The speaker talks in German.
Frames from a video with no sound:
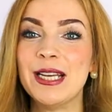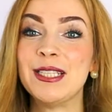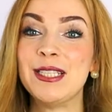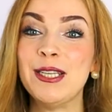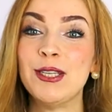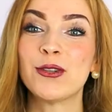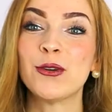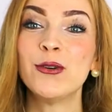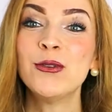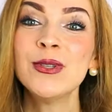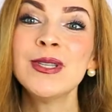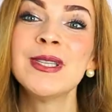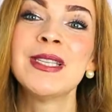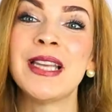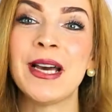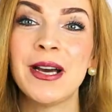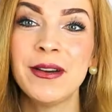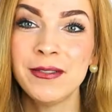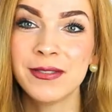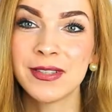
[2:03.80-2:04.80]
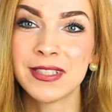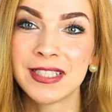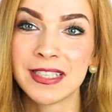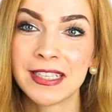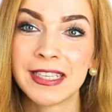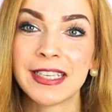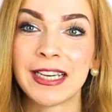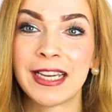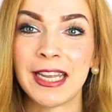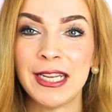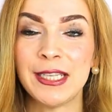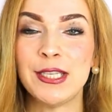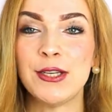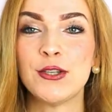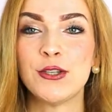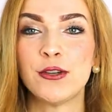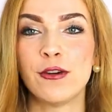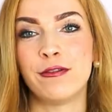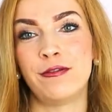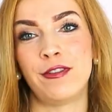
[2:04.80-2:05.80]
Zitronensaft regt den
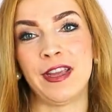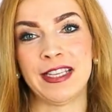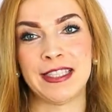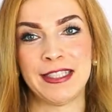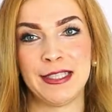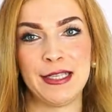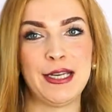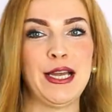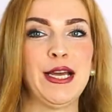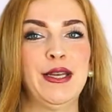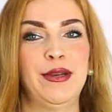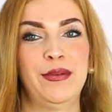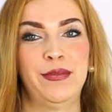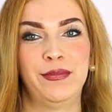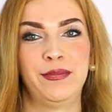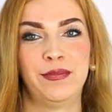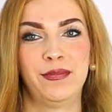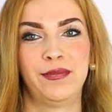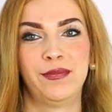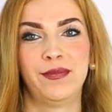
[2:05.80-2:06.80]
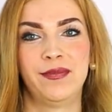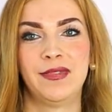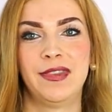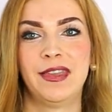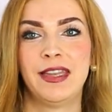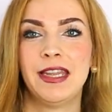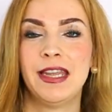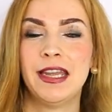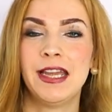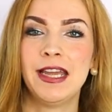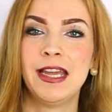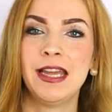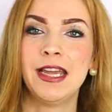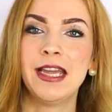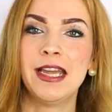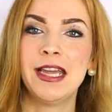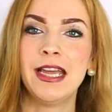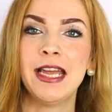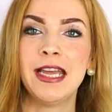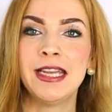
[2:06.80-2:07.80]
Stoffwechsel an.
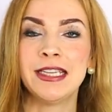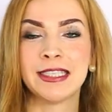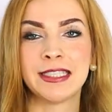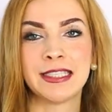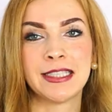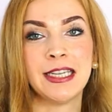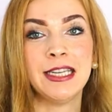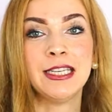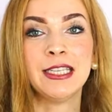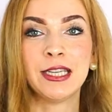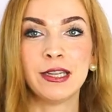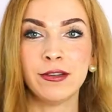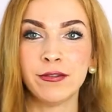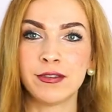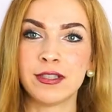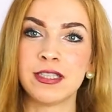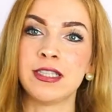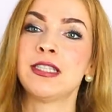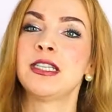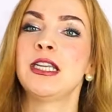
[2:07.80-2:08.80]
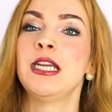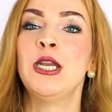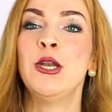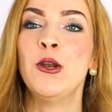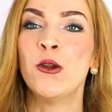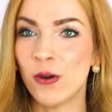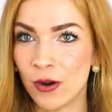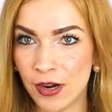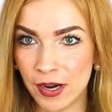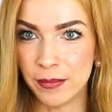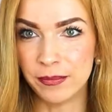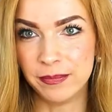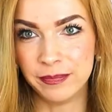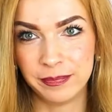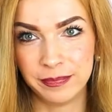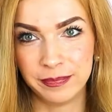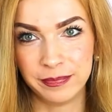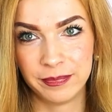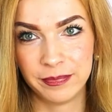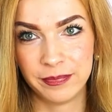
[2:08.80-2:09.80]
Es entgiftet enorm.
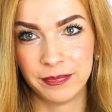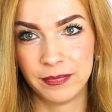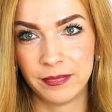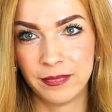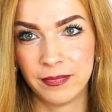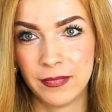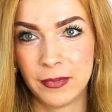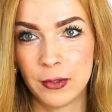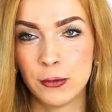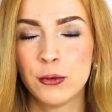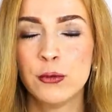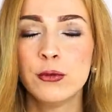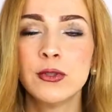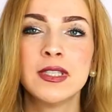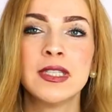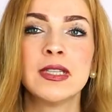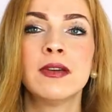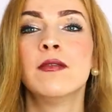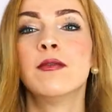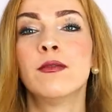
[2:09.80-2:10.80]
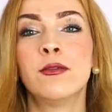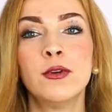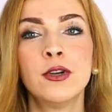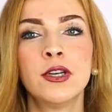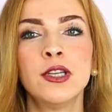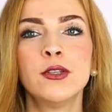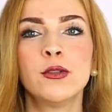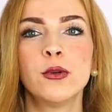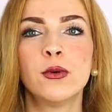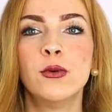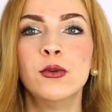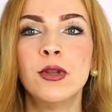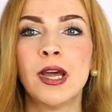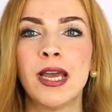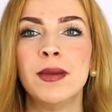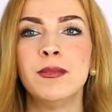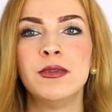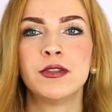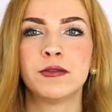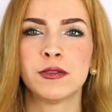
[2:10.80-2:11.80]
Du tust dir wirklich
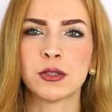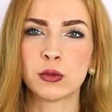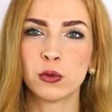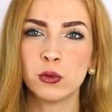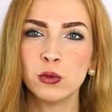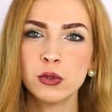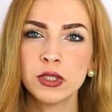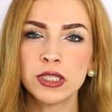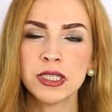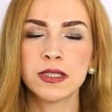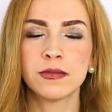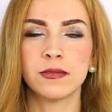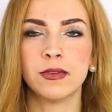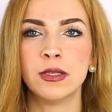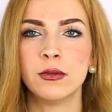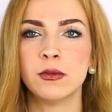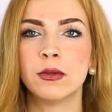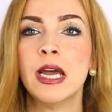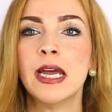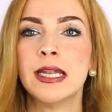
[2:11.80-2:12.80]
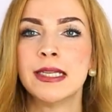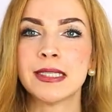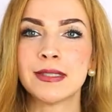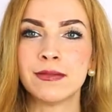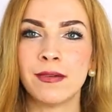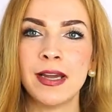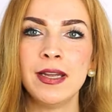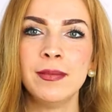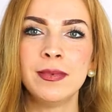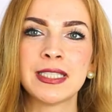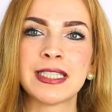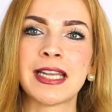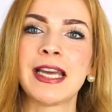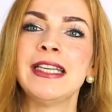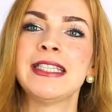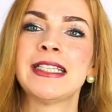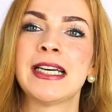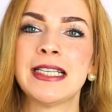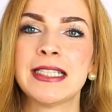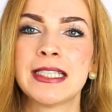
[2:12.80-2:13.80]
unheimlich was Gutes, wenn du zwei bis
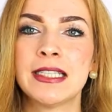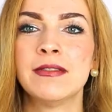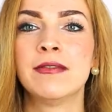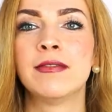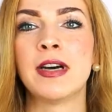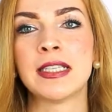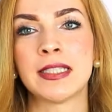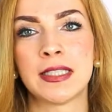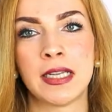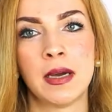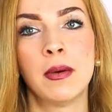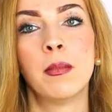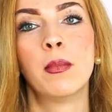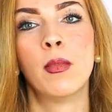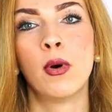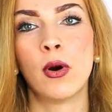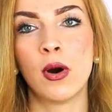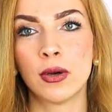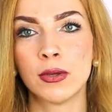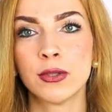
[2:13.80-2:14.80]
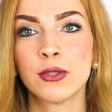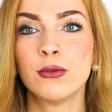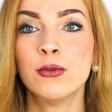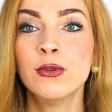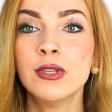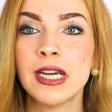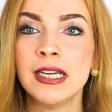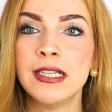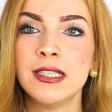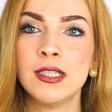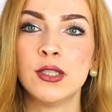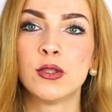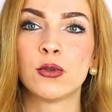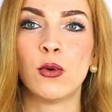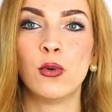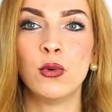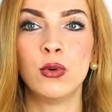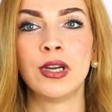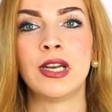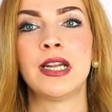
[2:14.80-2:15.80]
drei Tassen Wasser morgens und ein
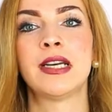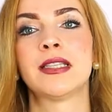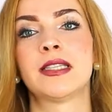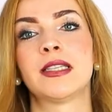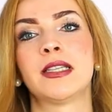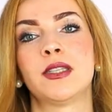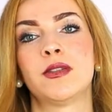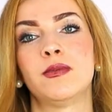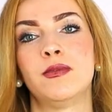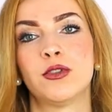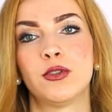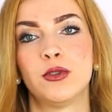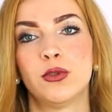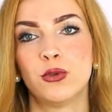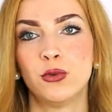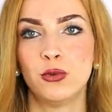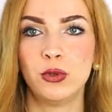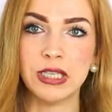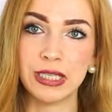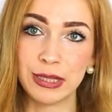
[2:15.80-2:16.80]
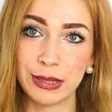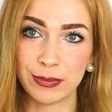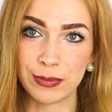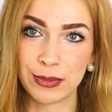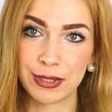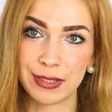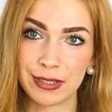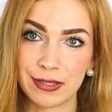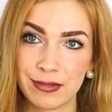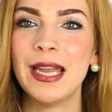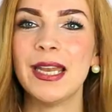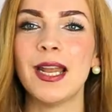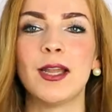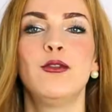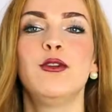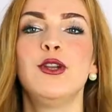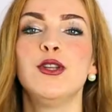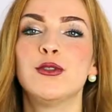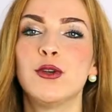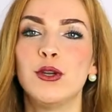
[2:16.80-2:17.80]
Zitronenglas dazwischen zu dir nimmst.
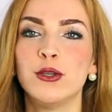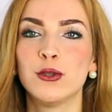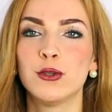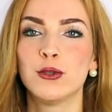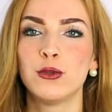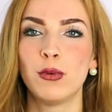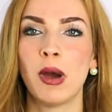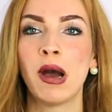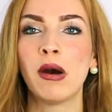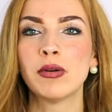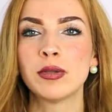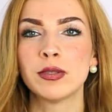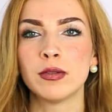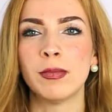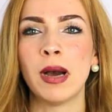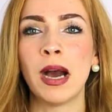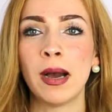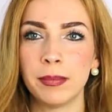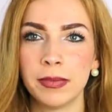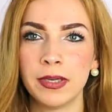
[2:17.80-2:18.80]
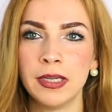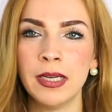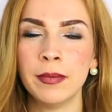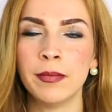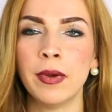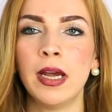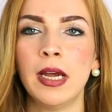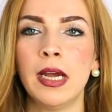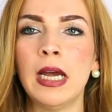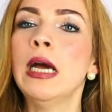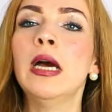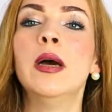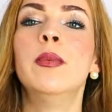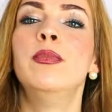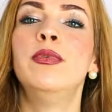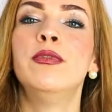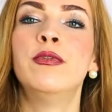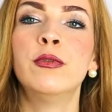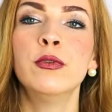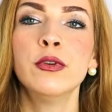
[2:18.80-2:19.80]
Natürlich solltest du auch zum Abnehmen
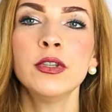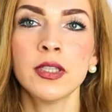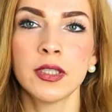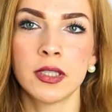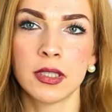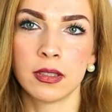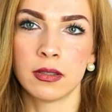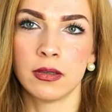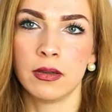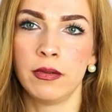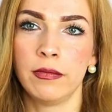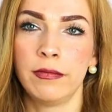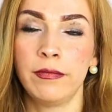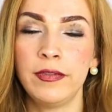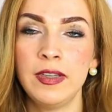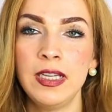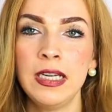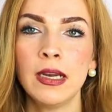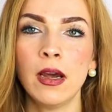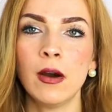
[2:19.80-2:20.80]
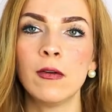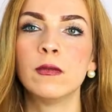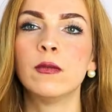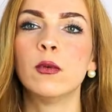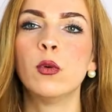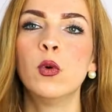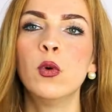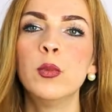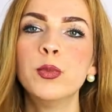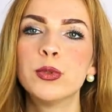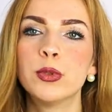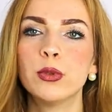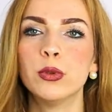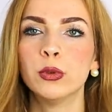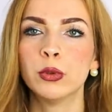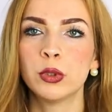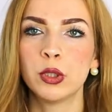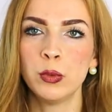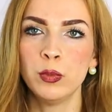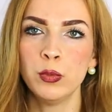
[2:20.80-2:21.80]
bewusst viel auf Obst
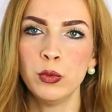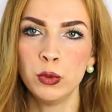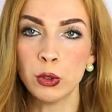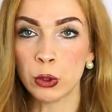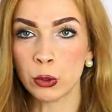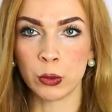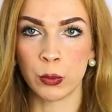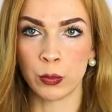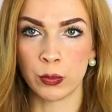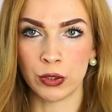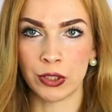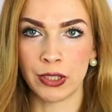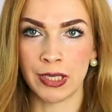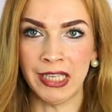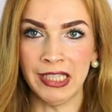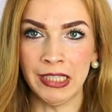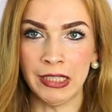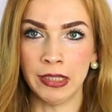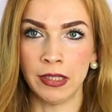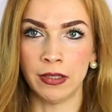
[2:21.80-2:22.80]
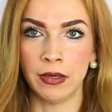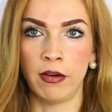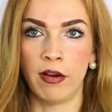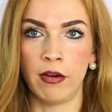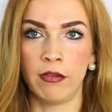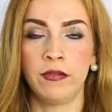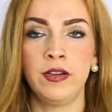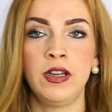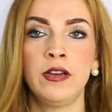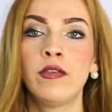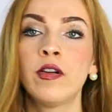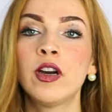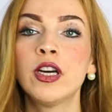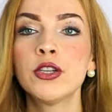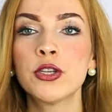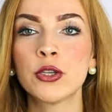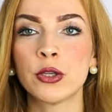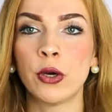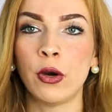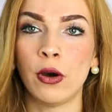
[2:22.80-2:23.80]
und Gemüse umsteigen, viel
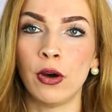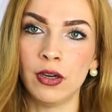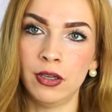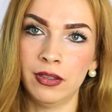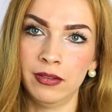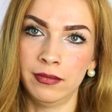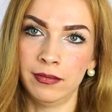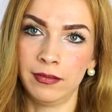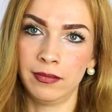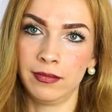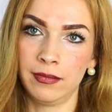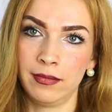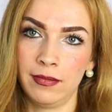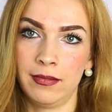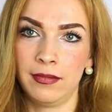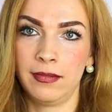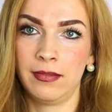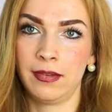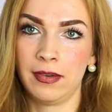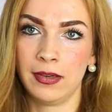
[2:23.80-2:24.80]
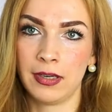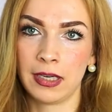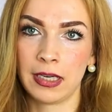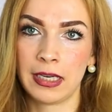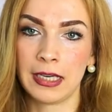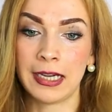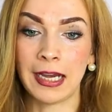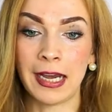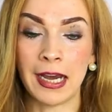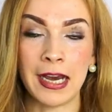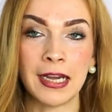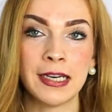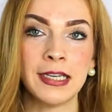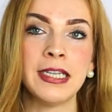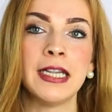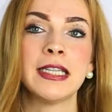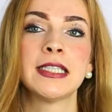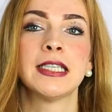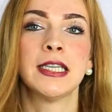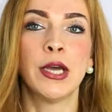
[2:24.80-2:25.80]
frisch kochen, gerade
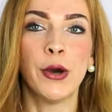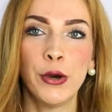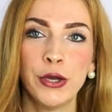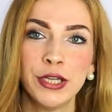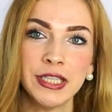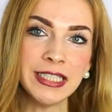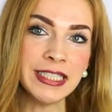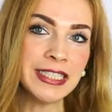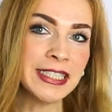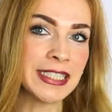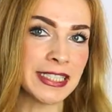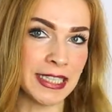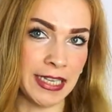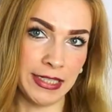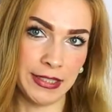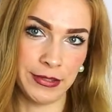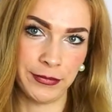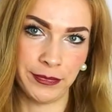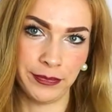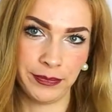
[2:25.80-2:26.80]
jetzt in der heutigen Zeit.